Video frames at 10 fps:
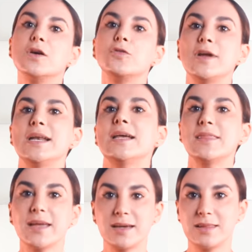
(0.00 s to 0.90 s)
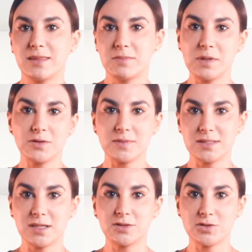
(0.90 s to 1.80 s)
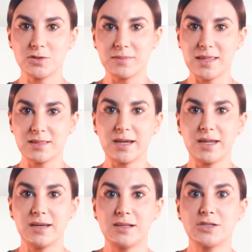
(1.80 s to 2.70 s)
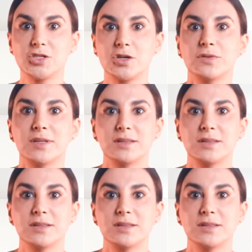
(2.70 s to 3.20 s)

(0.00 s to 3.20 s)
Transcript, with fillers: Fue en la década de 1990 que en el show de